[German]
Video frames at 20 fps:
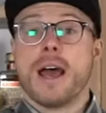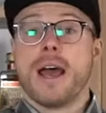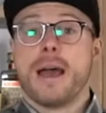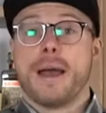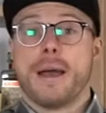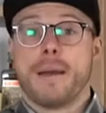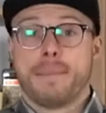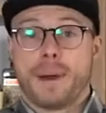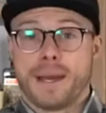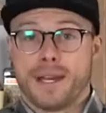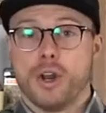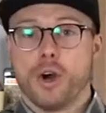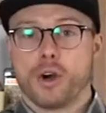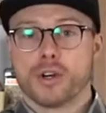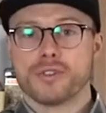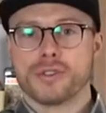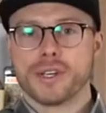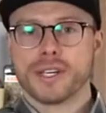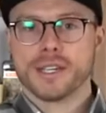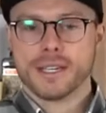ähm, ein
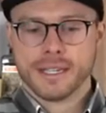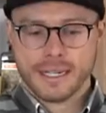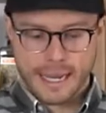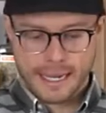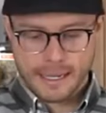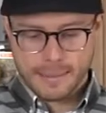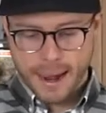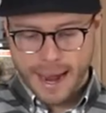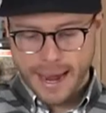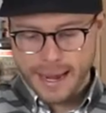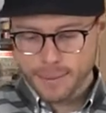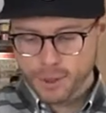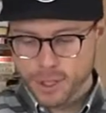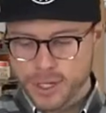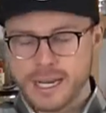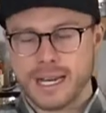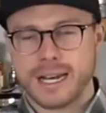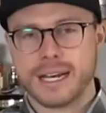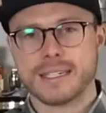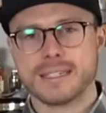Longdrink in einem
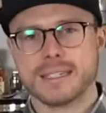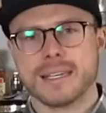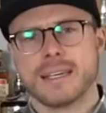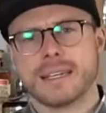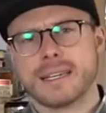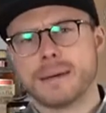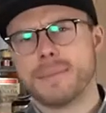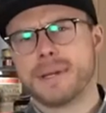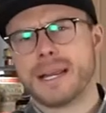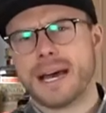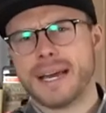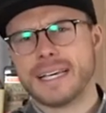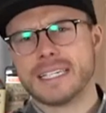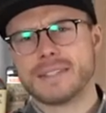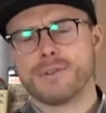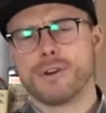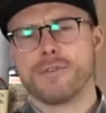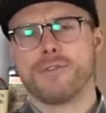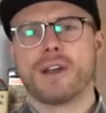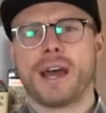Highball-Glas, der mit
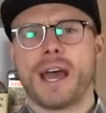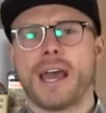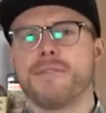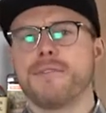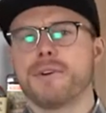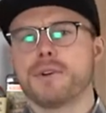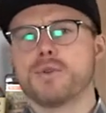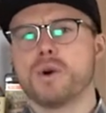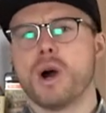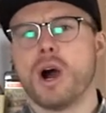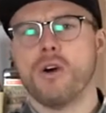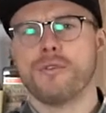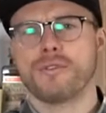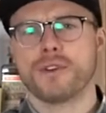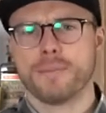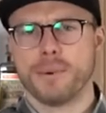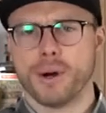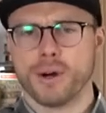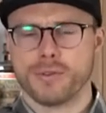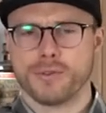Eiswürfeln einfach nur
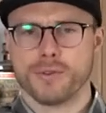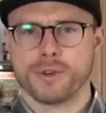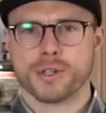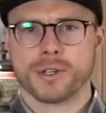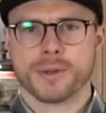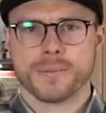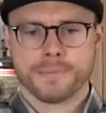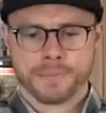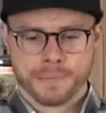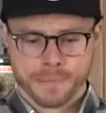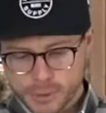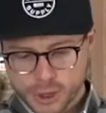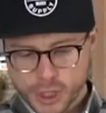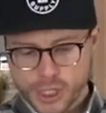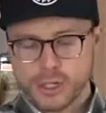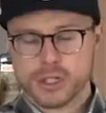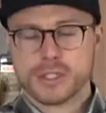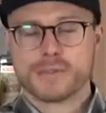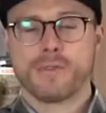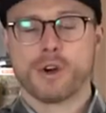aufgebaut wird. Er besteht
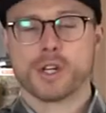aus